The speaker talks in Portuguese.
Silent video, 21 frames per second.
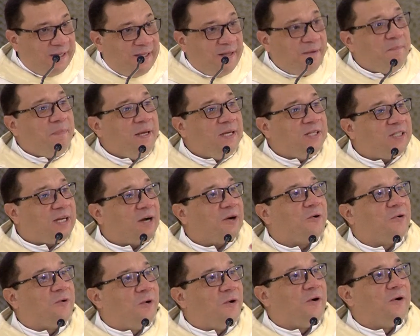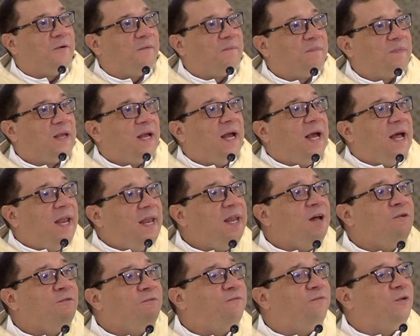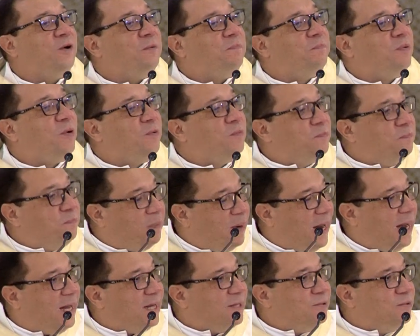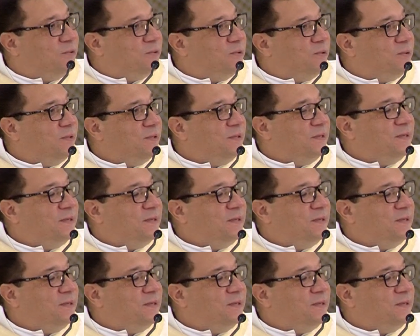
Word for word: também Jacó não foi poupado